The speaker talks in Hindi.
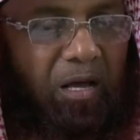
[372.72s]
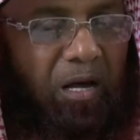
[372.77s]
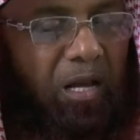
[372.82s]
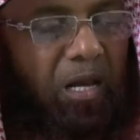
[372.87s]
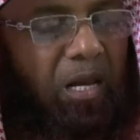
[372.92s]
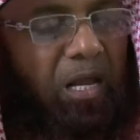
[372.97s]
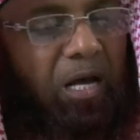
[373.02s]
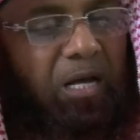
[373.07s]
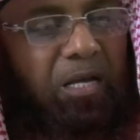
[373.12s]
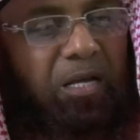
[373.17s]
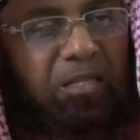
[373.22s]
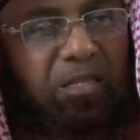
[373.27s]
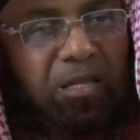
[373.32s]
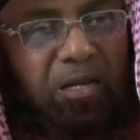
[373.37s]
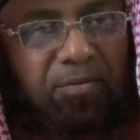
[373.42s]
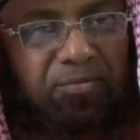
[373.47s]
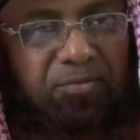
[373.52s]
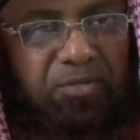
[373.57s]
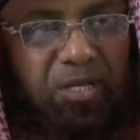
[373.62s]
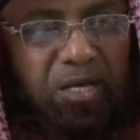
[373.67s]
अल्लाह की
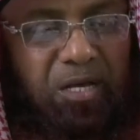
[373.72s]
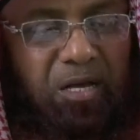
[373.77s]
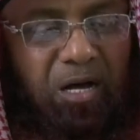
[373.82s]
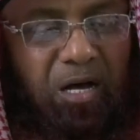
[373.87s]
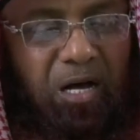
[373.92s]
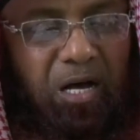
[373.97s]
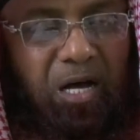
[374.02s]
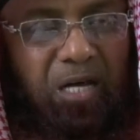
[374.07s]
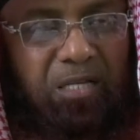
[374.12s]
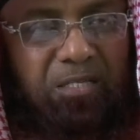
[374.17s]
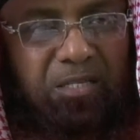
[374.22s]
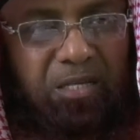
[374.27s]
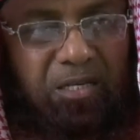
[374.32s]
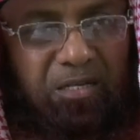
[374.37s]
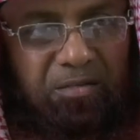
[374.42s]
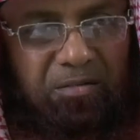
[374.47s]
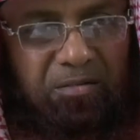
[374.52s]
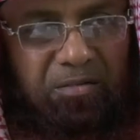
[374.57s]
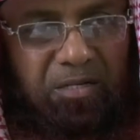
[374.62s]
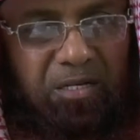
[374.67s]
तरफ से ख़ास एक
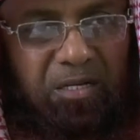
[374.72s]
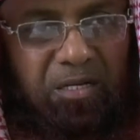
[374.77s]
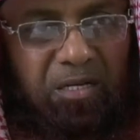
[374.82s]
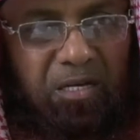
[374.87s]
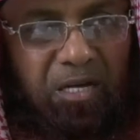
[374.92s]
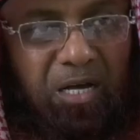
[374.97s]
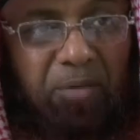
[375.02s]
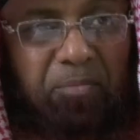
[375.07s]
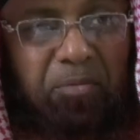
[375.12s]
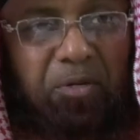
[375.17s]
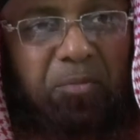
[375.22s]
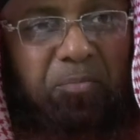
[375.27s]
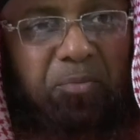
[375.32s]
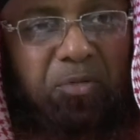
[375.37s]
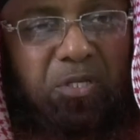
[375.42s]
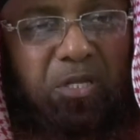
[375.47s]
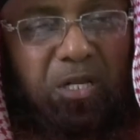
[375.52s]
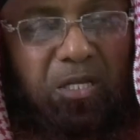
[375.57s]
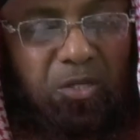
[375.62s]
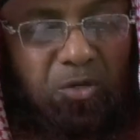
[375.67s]
हमने
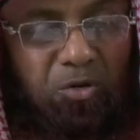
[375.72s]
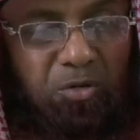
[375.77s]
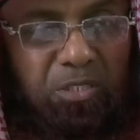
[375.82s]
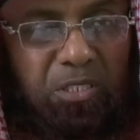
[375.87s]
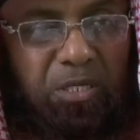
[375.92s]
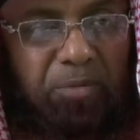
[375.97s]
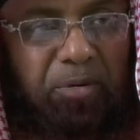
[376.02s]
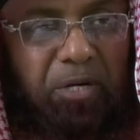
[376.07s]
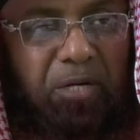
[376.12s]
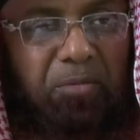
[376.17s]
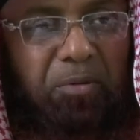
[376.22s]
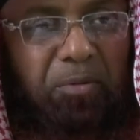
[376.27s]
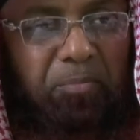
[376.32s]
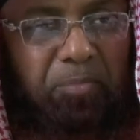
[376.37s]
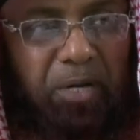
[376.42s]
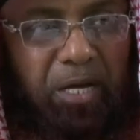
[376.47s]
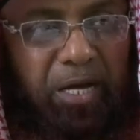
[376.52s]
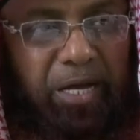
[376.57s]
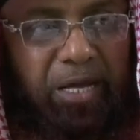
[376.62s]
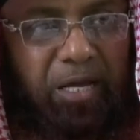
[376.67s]
पिछले दिनों सबक में
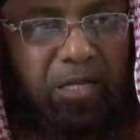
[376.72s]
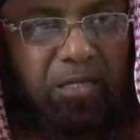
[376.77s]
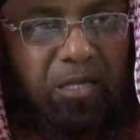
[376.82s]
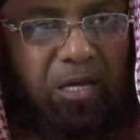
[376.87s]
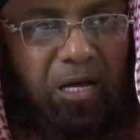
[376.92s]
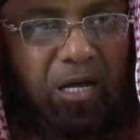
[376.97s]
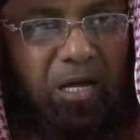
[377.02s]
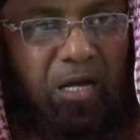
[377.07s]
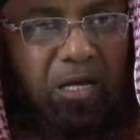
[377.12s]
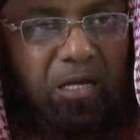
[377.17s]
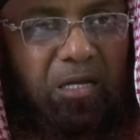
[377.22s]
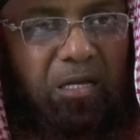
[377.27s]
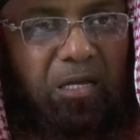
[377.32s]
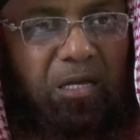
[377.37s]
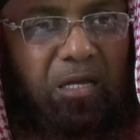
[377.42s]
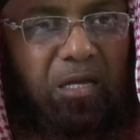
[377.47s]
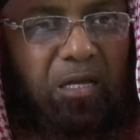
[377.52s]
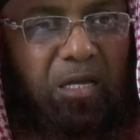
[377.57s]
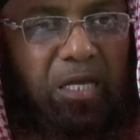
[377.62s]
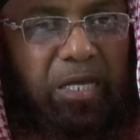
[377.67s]
पढ़ाया था
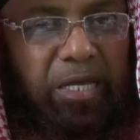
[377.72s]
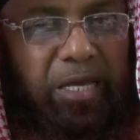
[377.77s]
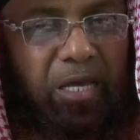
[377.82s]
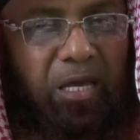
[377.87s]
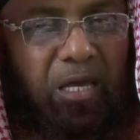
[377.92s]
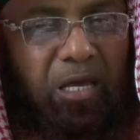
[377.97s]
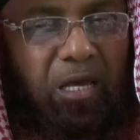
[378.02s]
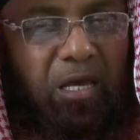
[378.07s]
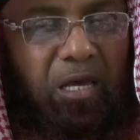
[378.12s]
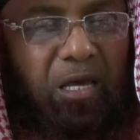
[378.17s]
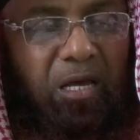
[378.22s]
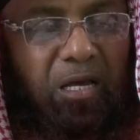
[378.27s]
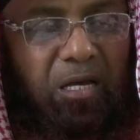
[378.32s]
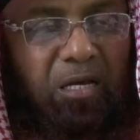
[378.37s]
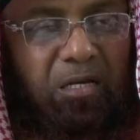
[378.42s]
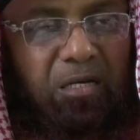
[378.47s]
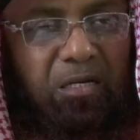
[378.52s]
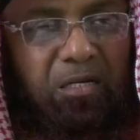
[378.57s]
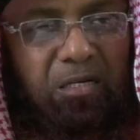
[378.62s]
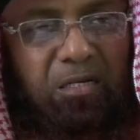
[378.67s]
कि
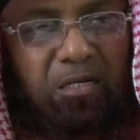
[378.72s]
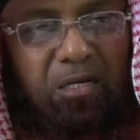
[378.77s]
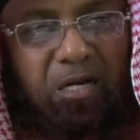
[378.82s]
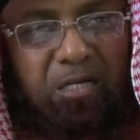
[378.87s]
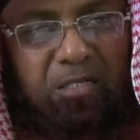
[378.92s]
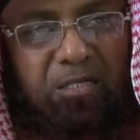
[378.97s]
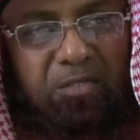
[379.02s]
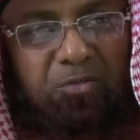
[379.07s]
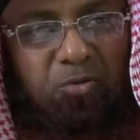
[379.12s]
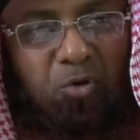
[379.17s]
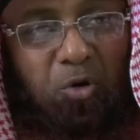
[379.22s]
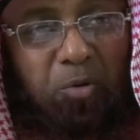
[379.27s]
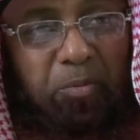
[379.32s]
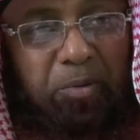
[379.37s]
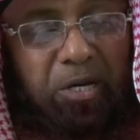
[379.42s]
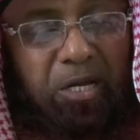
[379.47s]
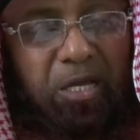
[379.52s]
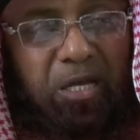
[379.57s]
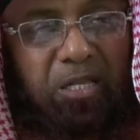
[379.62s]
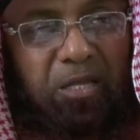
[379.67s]
एक हज़रत
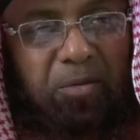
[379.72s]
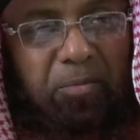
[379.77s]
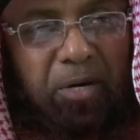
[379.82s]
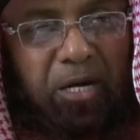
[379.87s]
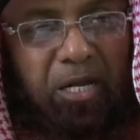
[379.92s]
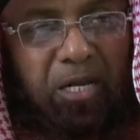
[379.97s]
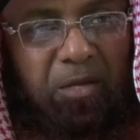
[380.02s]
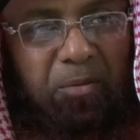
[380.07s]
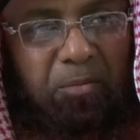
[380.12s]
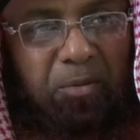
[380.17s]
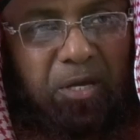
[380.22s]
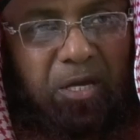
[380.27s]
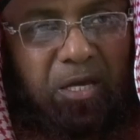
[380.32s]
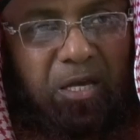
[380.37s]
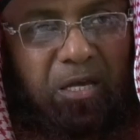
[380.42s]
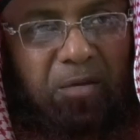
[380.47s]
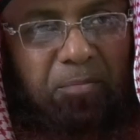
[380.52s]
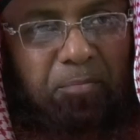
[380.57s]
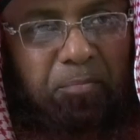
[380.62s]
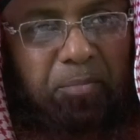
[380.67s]
उमर के ज़माने
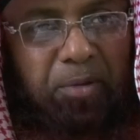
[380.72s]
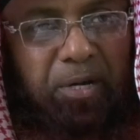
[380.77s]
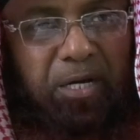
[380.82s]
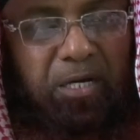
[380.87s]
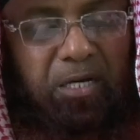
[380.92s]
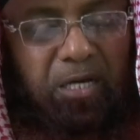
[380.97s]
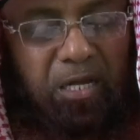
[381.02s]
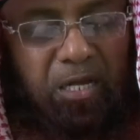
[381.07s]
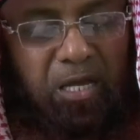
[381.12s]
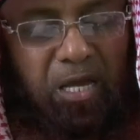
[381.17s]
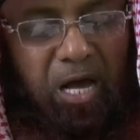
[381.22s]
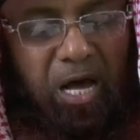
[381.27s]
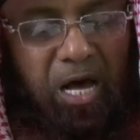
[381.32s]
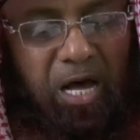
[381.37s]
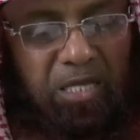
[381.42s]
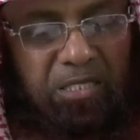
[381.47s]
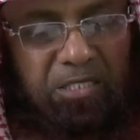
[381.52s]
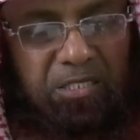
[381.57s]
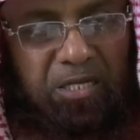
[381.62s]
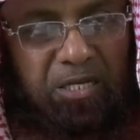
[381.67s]
में बेटे के
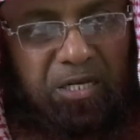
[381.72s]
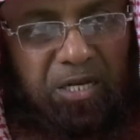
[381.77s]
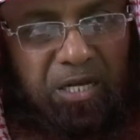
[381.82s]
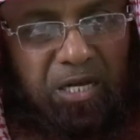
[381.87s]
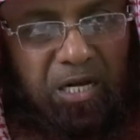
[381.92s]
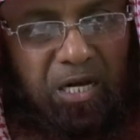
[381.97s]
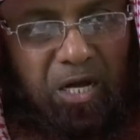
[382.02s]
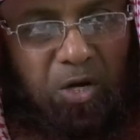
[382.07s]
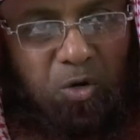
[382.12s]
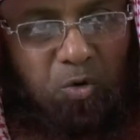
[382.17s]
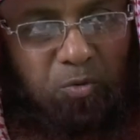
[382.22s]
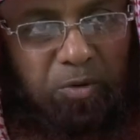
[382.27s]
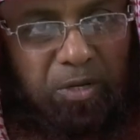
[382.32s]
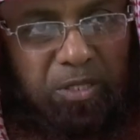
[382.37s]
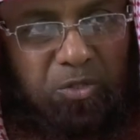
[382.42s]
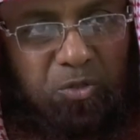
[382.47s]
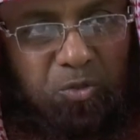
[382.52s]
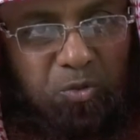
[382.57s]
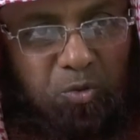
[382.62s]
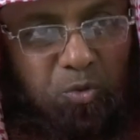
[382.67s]
हाथ से निकला हुआ
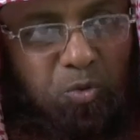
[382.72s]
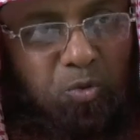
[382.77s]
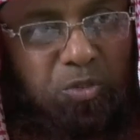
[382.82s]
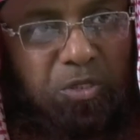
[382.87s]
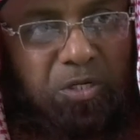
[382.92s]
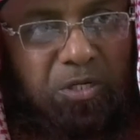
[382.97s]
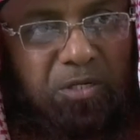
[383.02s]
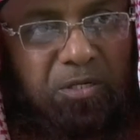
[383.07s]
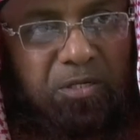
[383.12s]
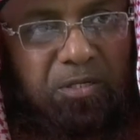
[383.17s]
दूध